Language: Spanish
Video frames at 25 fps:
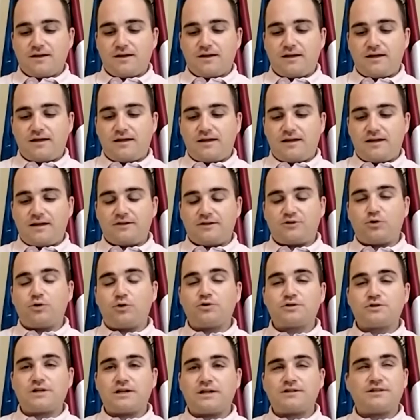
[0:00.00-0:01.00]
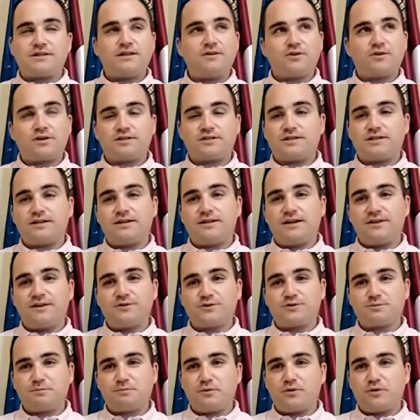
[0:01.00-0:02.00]
eh, toros que han sido
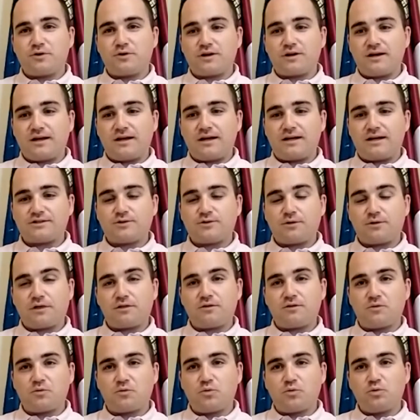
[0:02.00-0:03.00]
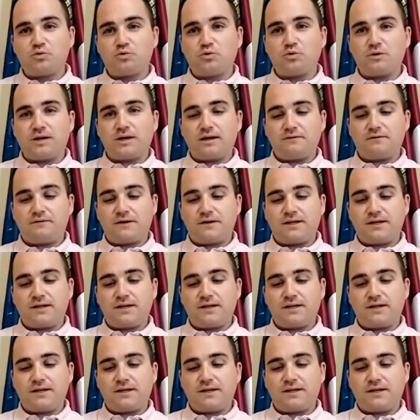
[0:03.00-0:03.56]
reseñados por la Asociación Cultural